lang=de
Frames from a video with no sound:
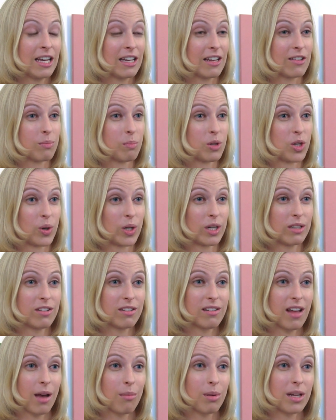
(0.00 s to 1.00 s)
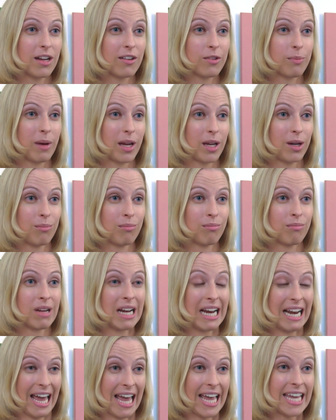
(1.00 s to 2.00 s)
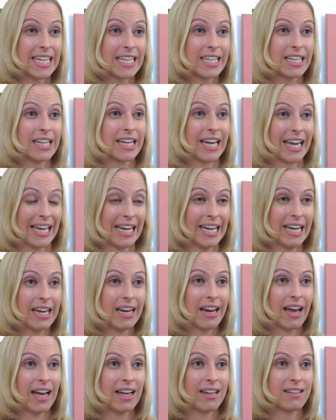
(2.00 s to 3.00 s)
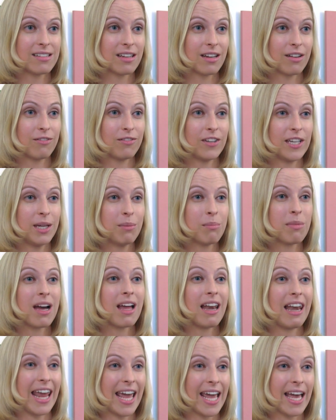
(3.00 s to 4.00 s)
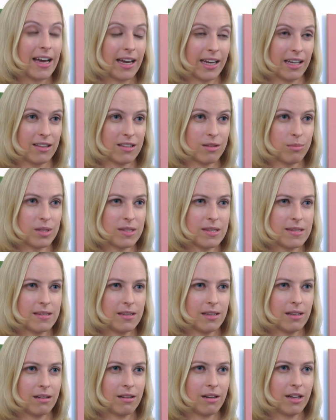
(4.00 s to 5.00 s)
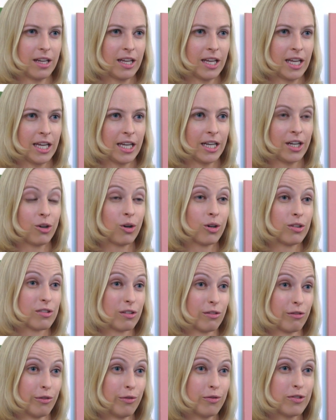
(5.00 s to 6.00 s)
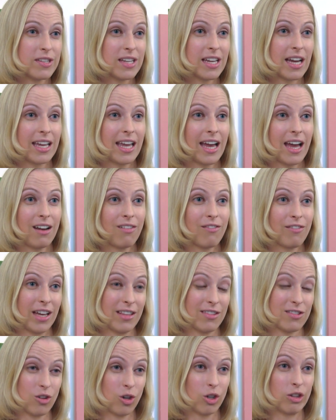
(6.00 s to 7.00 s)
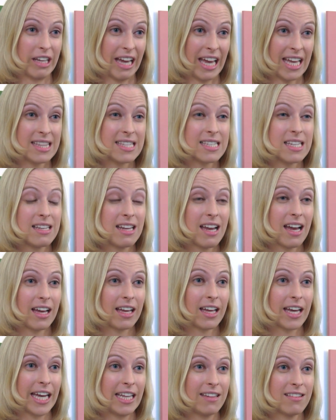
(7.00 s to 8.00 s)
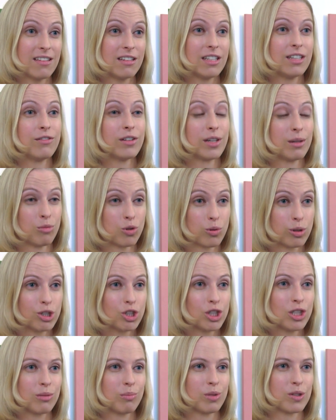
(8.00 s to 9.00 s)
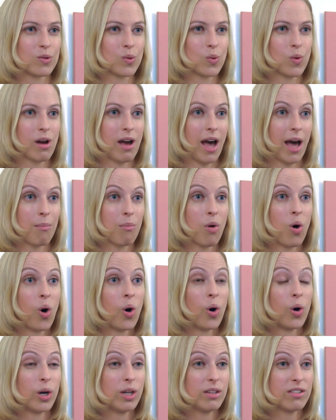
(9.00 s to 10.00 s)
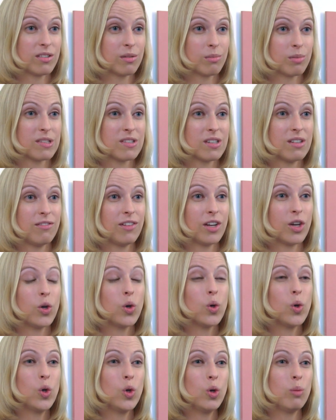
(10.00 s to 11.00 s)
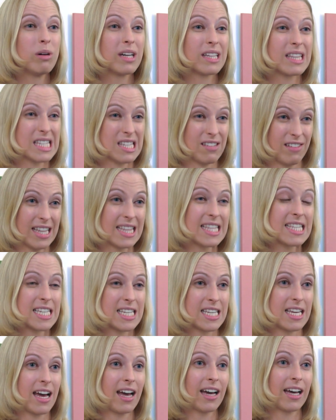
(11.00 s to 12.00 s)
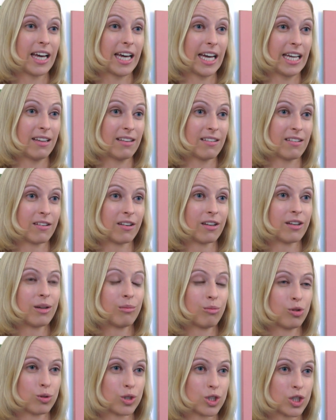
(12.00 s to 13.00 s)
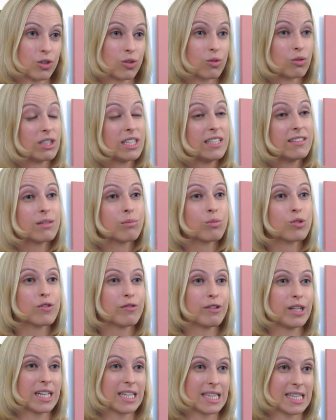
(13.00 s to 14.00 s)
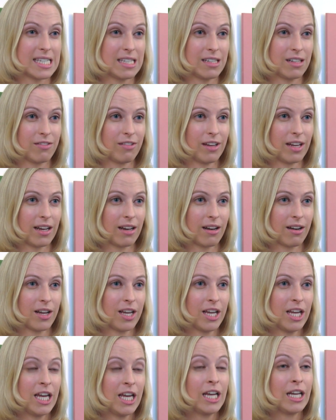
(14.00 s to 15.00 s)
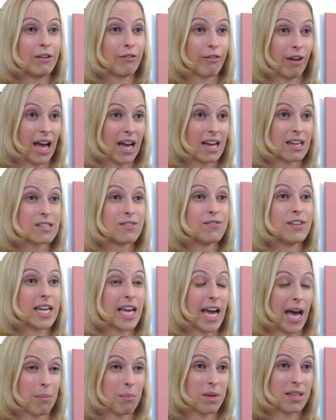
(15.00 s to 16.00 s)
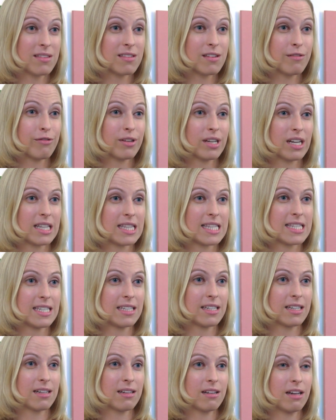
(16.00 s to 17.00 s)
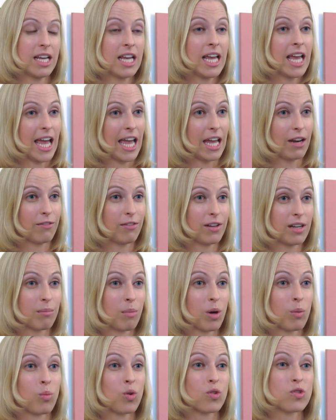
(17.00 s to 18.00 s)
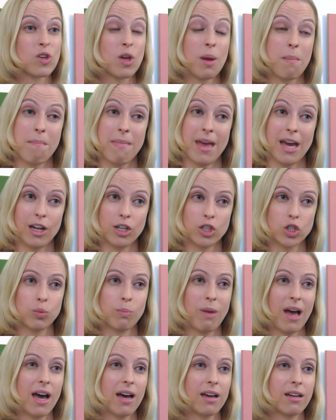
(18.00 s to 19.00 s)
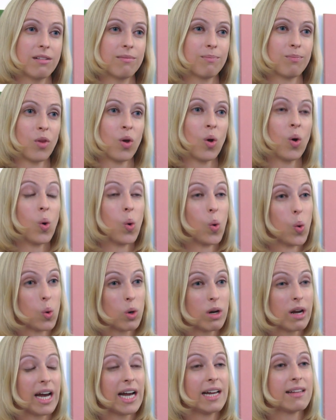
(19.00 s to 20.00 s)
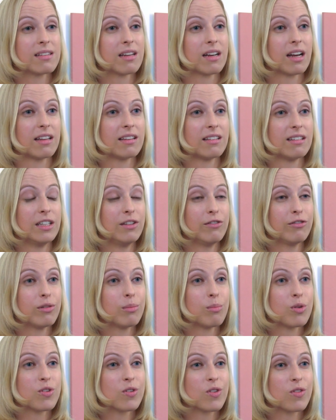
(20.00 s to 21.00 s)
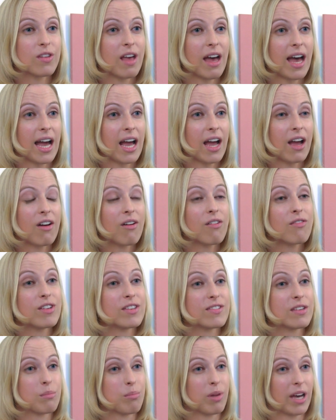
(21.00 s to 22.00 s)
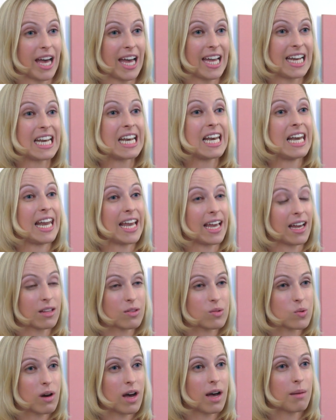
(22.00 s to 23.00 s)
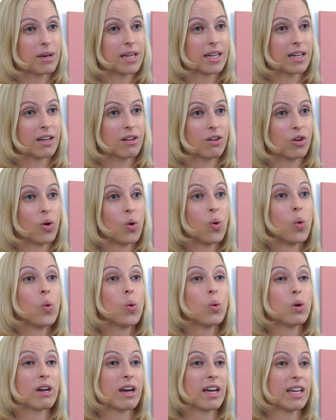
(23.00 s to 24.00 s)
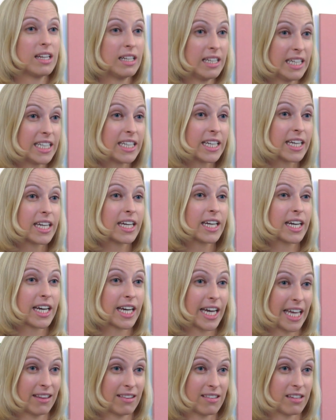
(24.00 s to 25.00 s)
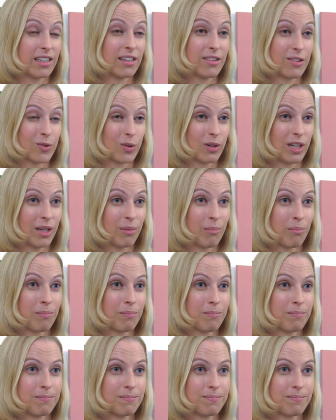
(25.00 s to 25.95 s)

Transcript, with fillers: Das bedeutet aber, dass bei einem gleichen Rentenalter wir immer länger Rente beziehen. In den 1950er Jahren waren es noch 13 Jahre Rente, die wir im Durchschnitt bezogen haben. Heute beziehen wir über 20 Jahre Rente im Durchschnitt und diese muss finanziert werden. Die Frage ist, wie kann man sie finanzieren? Entweder man muss mehr ansparen oder alternativ, wir müssen sagen, wir sind bereit, länger zu arbeiten oder eine niedrigere Rente hinzunehmen.